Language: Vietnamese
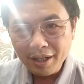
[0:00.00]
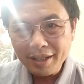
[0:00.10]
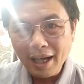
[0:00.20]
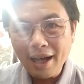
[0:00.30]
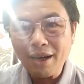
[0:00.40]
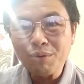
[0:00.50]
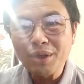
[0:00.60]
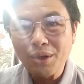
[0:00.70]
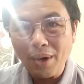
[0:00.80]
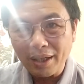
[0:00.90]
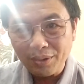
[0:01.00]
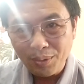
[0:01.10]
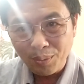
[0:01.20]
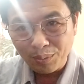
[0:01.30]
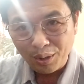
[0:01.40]
trên trang góc nhìn hoàng
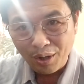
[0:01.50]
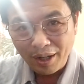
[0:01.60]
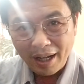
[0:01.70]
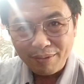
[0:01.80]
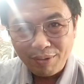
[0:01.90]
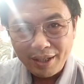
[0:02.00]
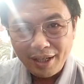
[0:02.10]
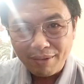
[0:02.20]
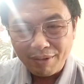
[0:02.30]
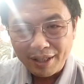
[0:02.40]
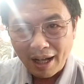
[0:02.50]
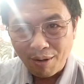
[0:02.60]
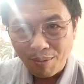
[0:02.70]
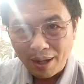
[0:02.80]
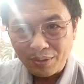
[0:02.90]
duy hùng tôi nói các anh phiến diện vì
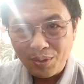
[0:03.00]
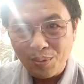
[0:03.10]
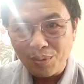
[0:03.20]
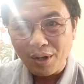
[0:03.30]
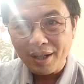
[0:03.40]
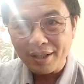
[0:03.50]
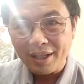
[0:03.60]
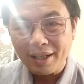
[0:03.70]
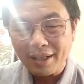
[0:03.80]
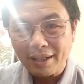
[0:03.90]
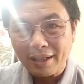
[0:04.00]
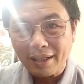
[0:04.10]
sao hoàng duy hùng nói ở trên